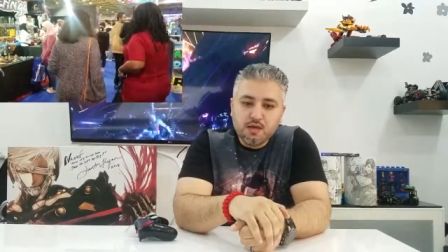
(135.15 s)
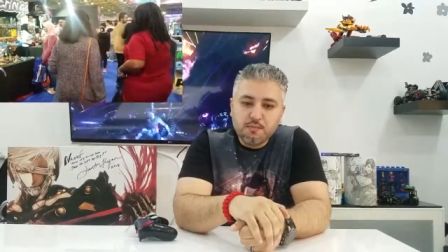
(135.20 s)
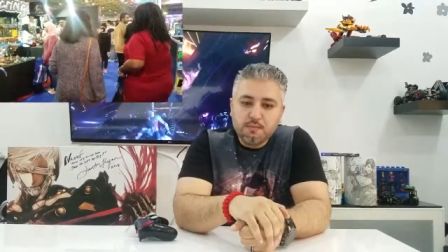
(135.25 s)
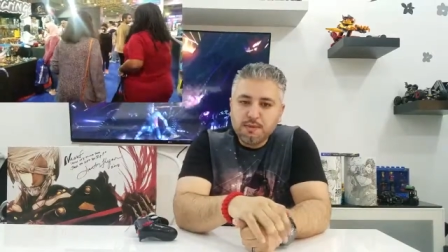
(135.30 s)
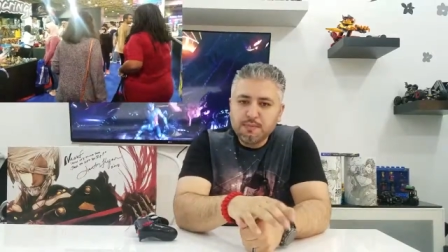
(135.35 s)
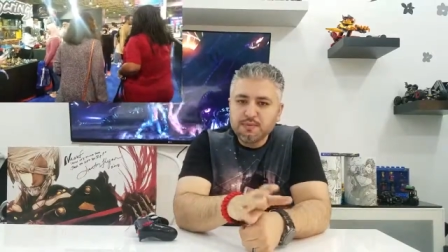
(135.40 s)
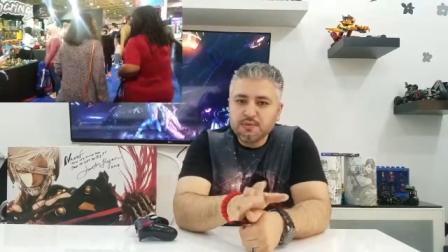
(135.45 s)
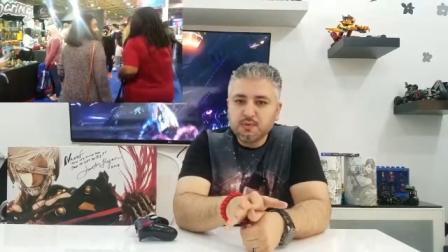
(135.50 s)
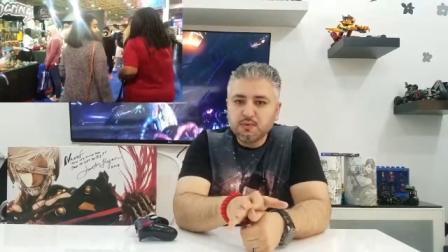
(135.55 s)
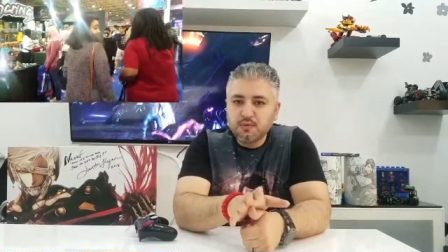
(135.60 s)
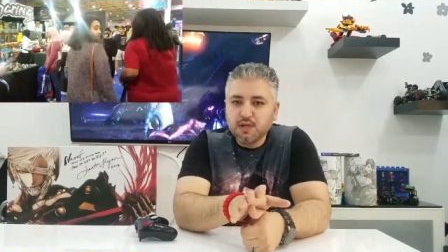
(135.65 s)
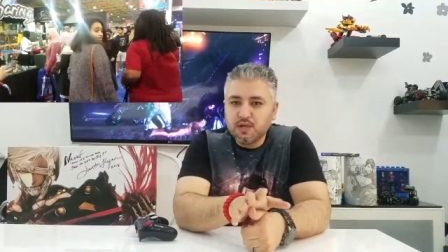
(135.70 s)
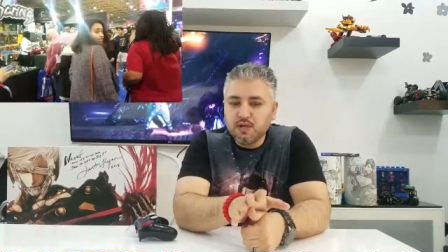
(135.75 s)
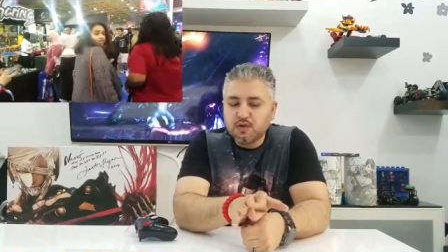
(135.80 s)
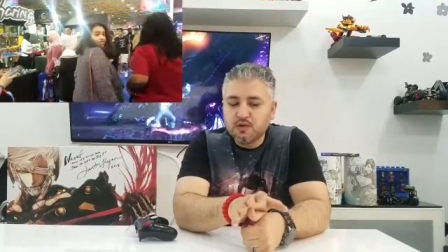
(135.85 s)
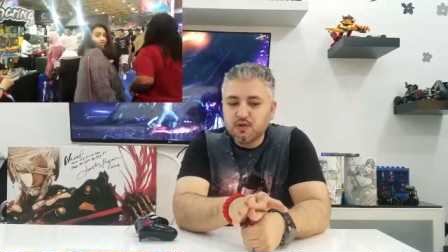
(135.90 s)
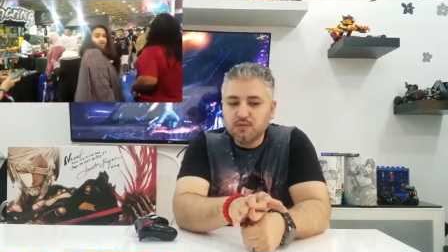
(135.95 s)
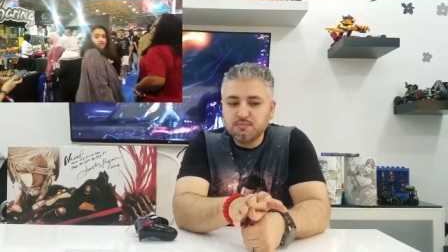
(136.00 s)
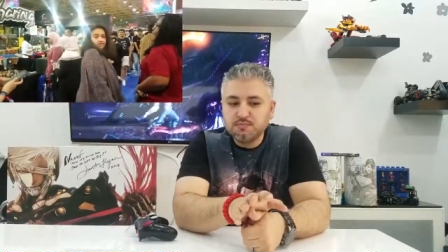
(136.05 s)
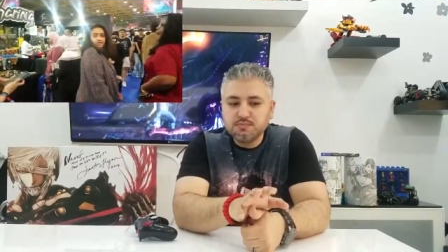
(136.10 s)
ما بطول
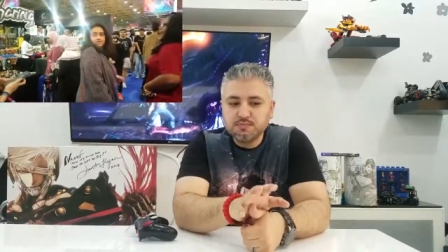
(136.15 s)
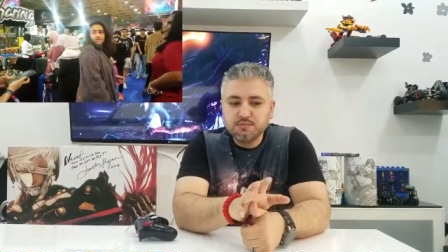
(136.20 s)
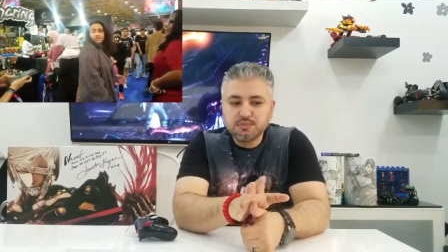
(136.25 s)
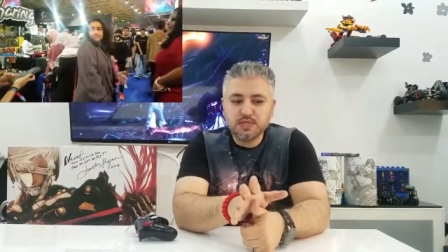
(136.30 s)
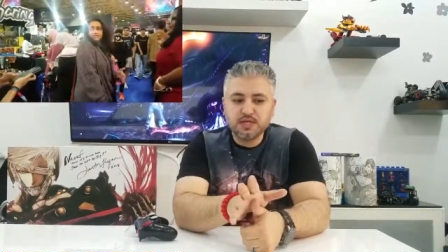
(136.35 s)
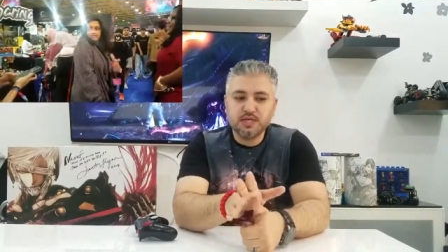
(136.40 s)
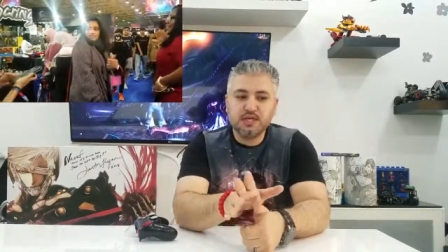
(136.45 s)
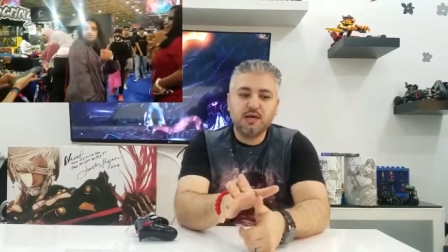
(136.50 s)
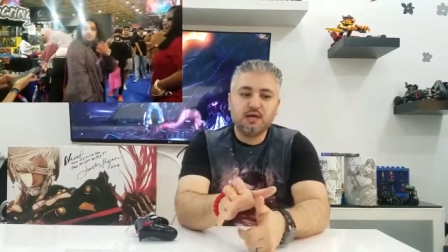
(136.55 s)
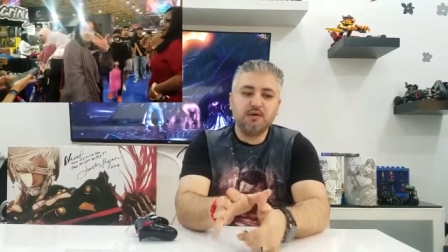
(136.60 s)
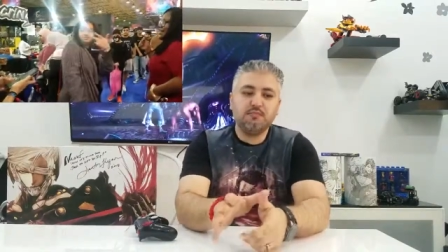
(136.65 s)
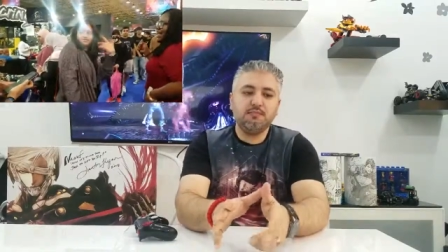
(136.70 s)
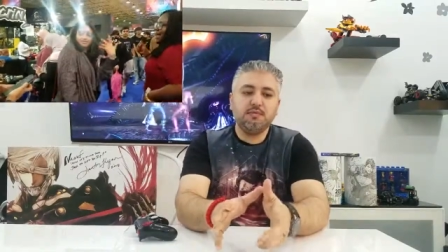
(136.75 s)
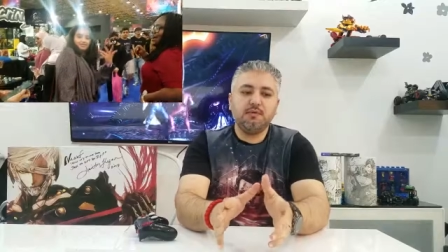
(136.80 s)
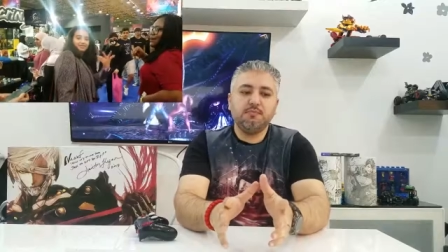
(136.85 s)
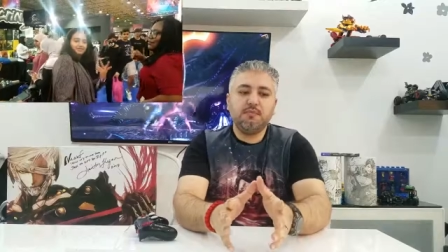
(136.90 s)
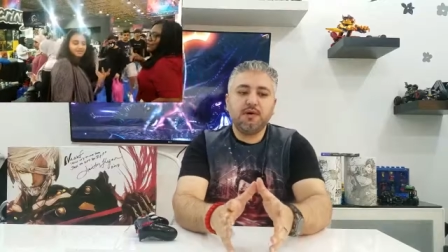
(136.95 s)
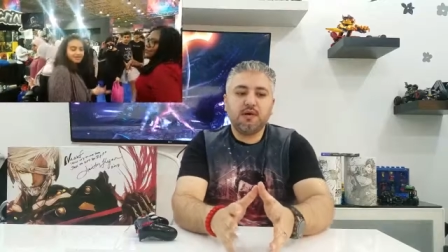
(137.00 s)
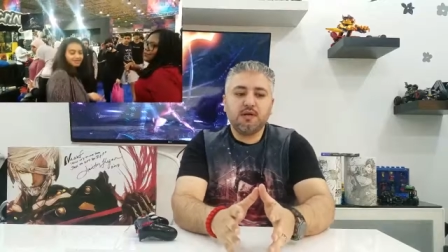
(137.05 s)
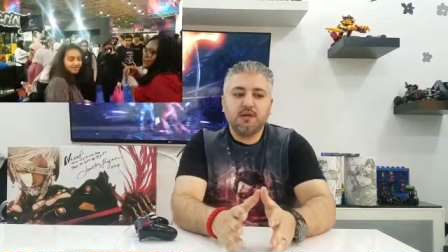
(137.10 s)
عليكم بشكل عام
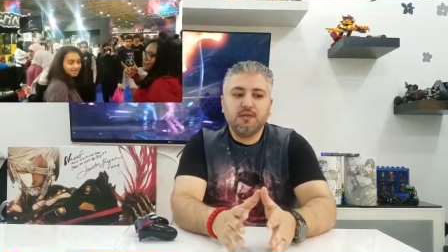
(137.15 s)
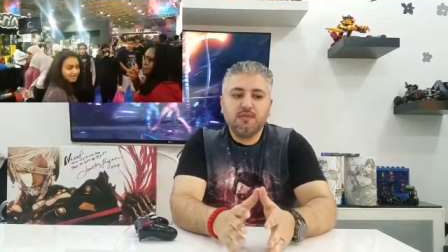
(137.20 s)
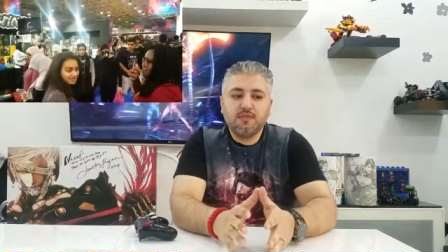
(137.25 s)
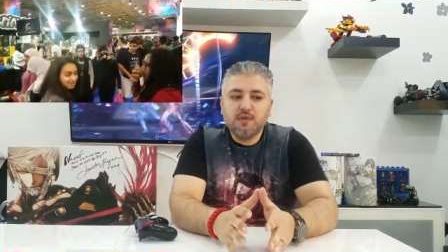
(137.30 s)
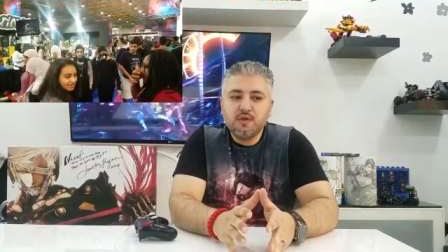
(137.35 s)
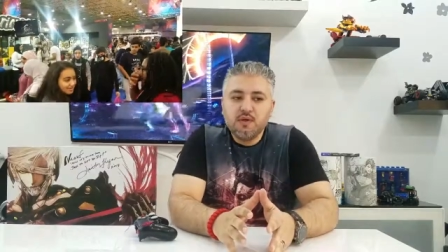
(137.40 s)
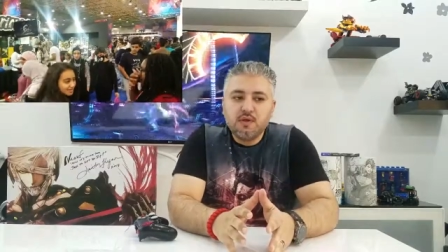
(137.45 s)
المعرض